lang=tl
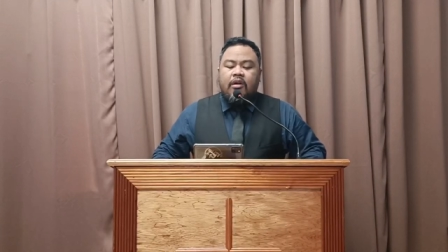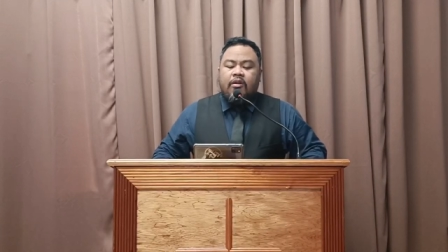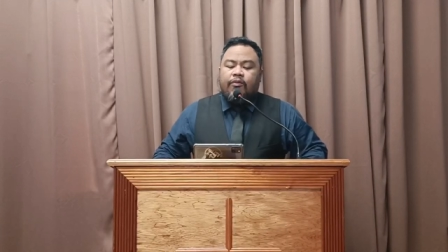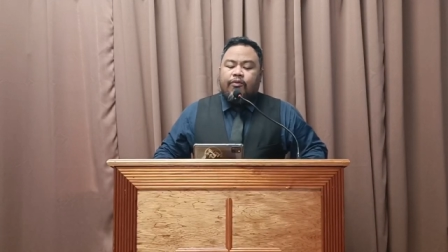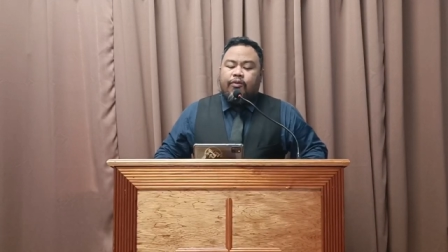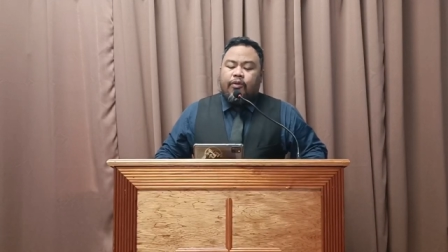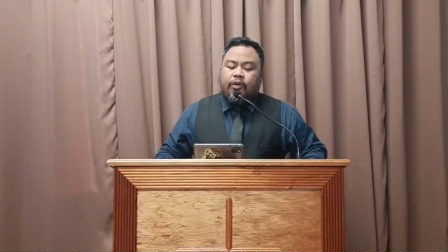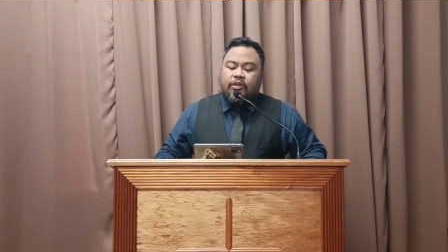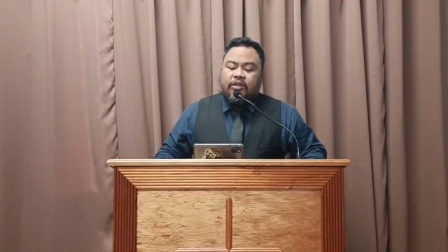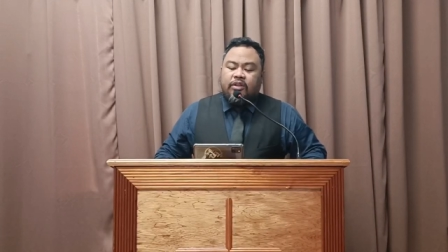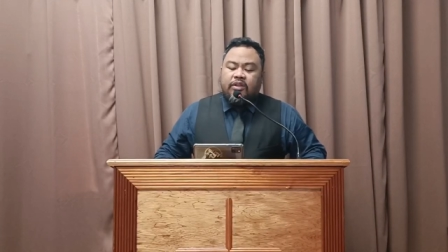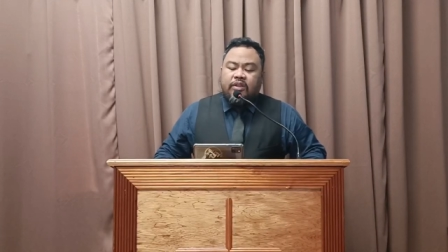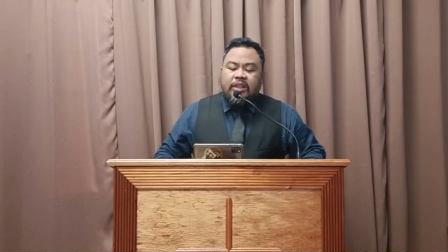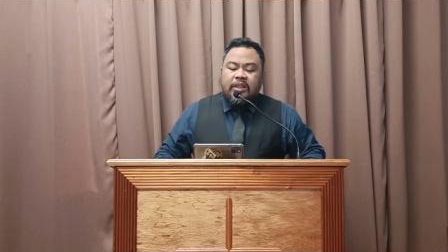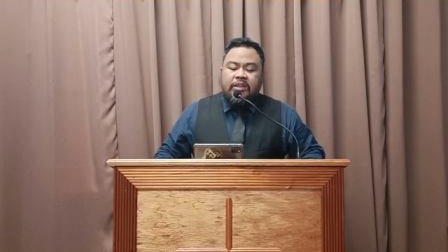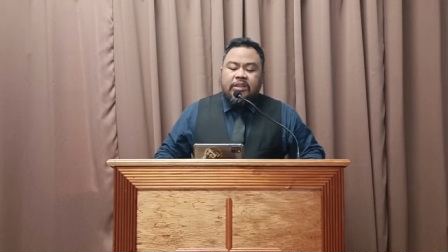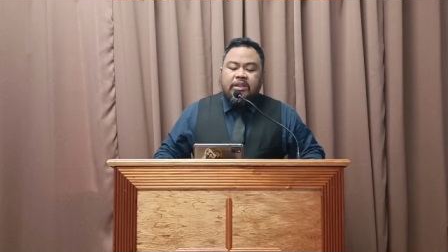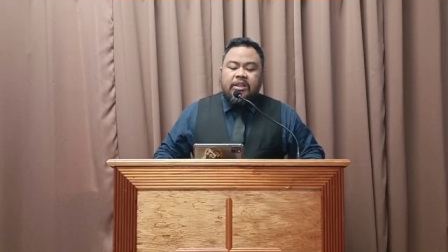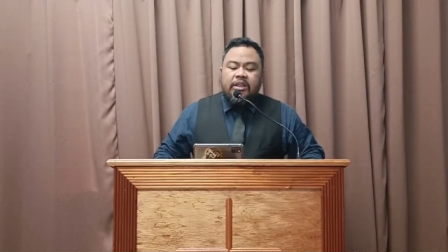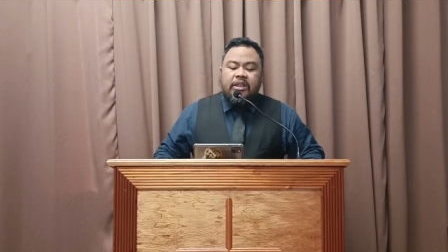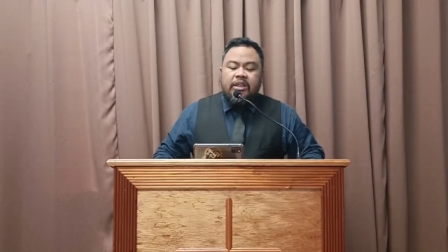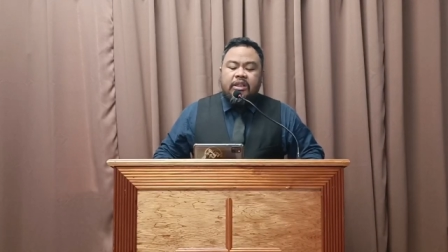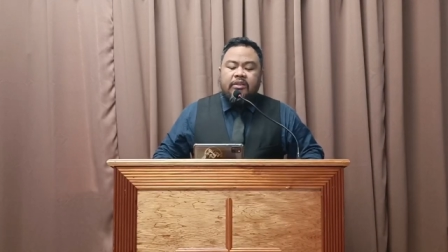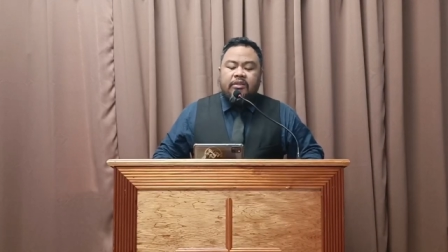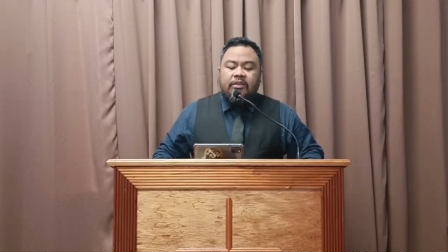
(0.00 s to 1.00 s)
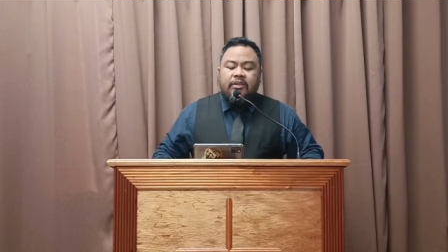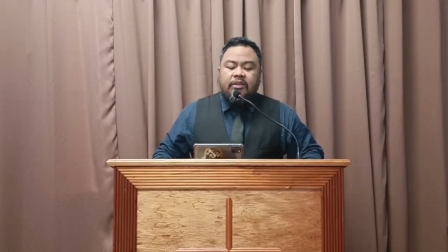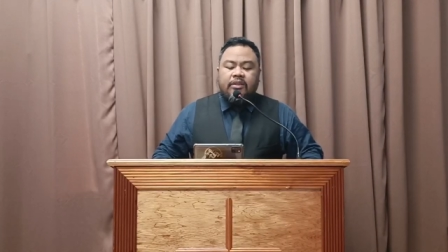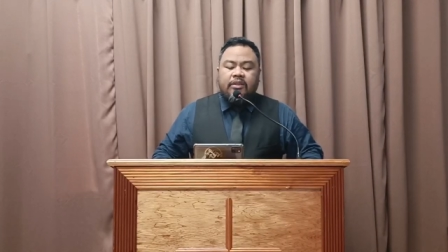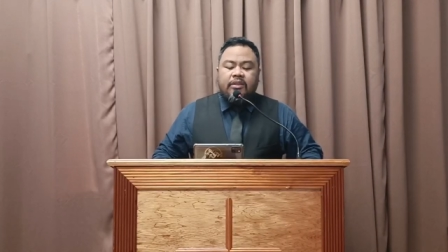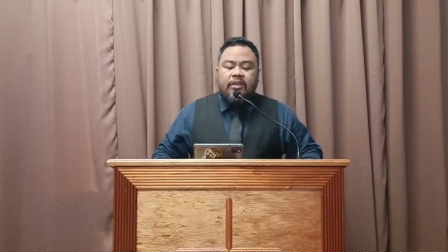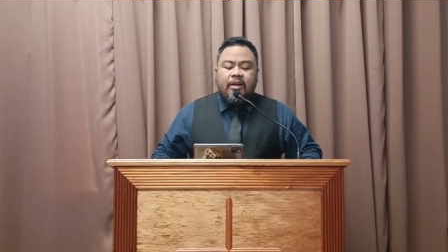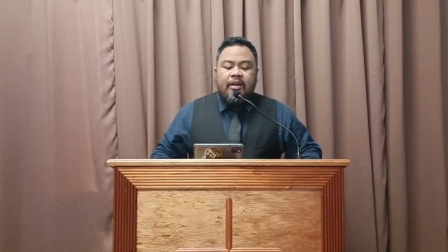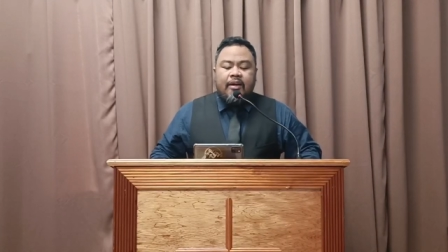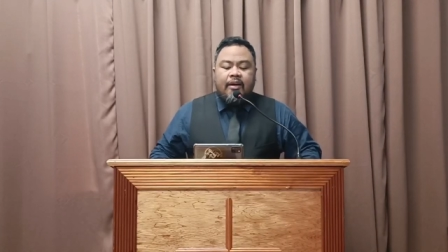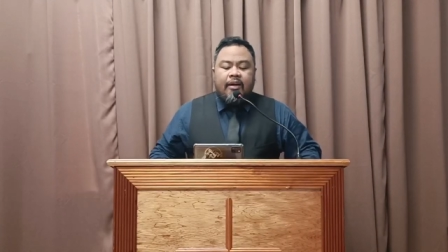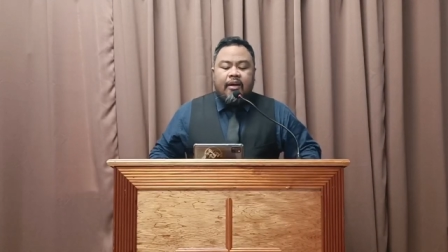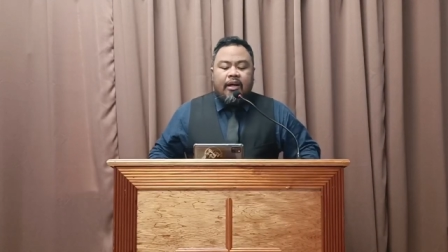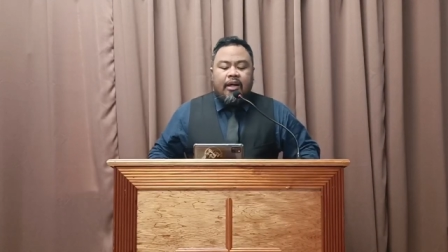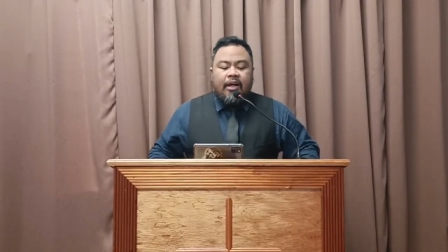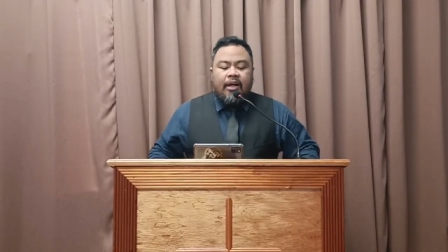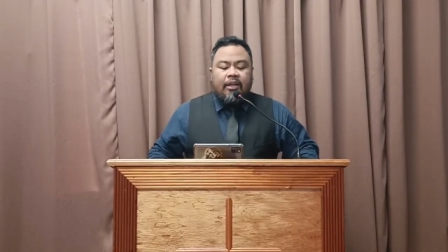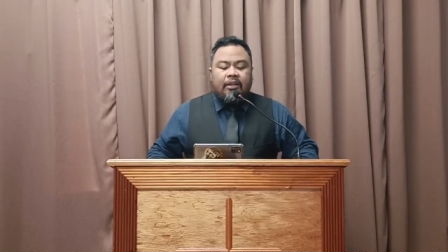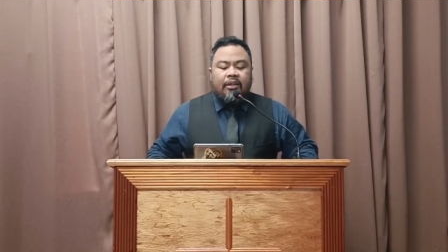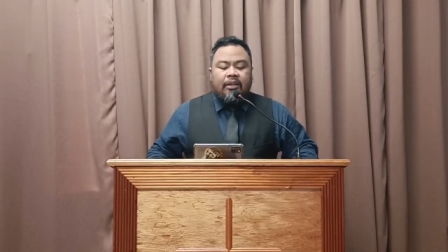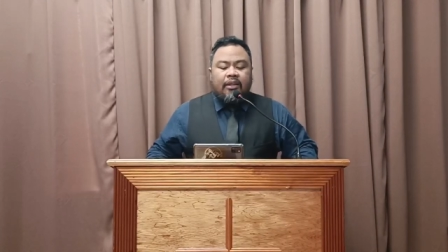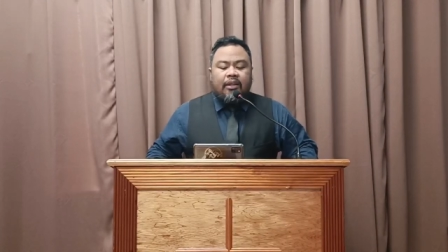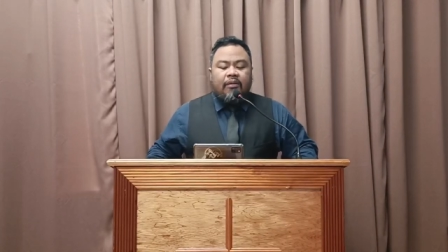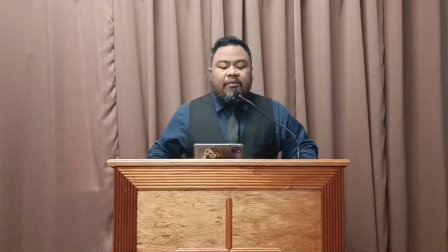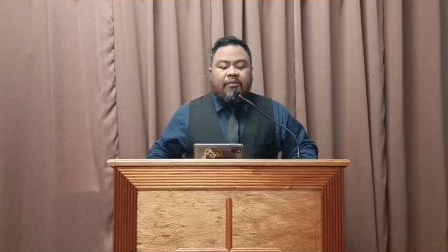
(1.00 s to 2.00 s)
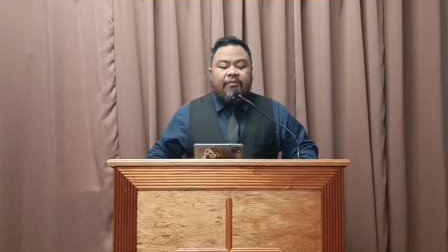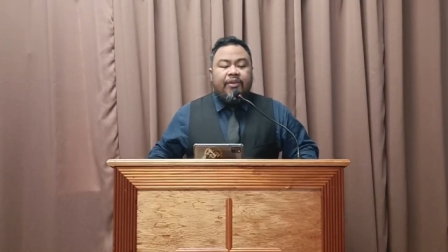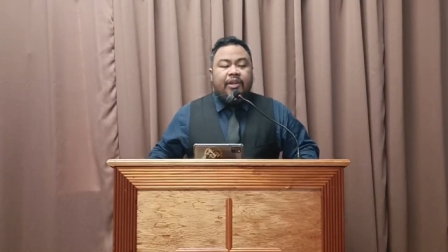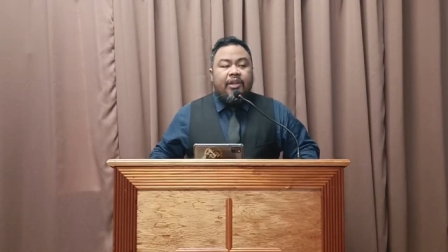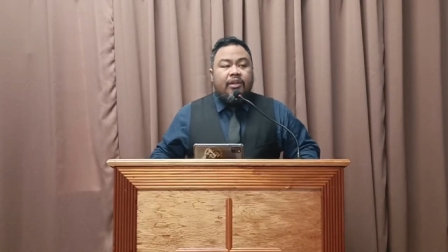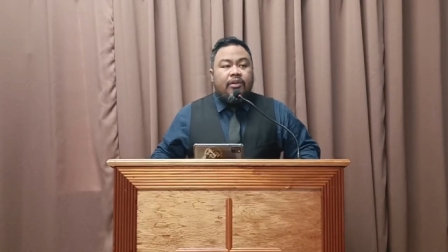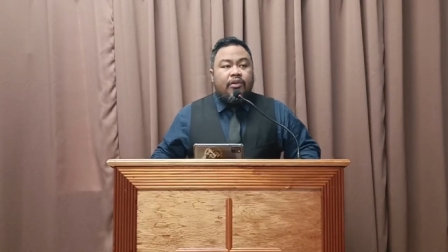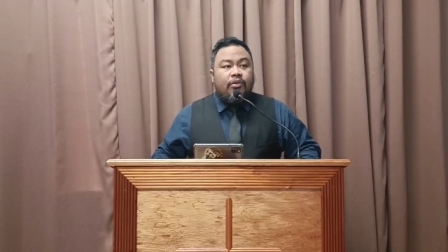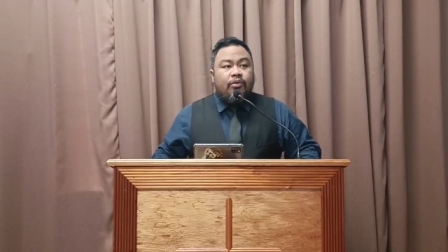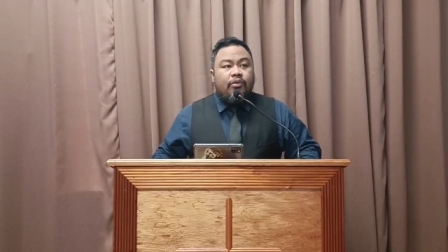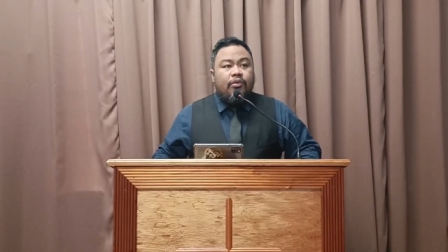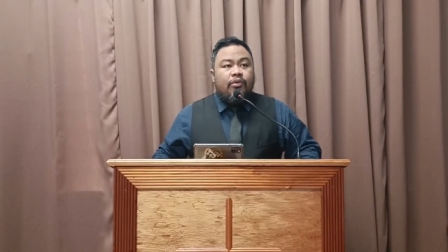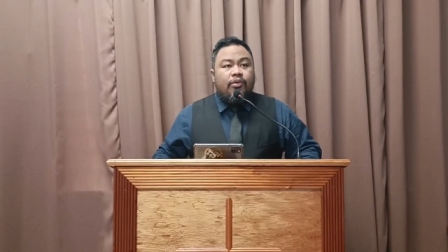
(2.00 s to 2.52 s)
false teachings, at even yung